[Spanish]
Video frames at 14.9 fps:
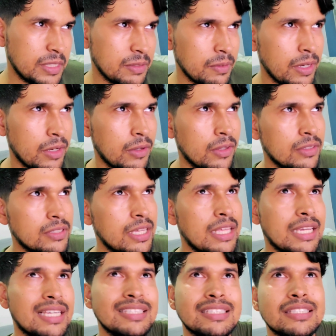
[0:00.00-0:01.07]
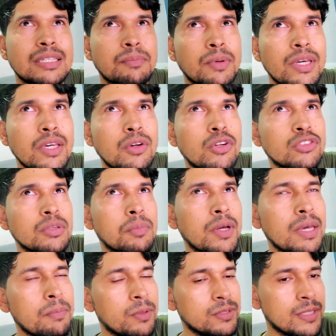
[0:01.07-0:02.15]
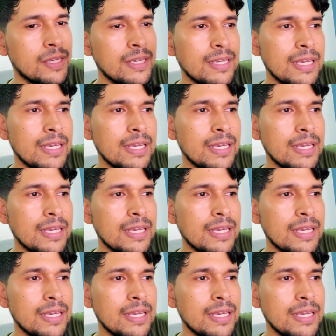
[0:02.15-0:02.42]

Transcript: bueno, o sea, de que si se puede o no se puede, pues,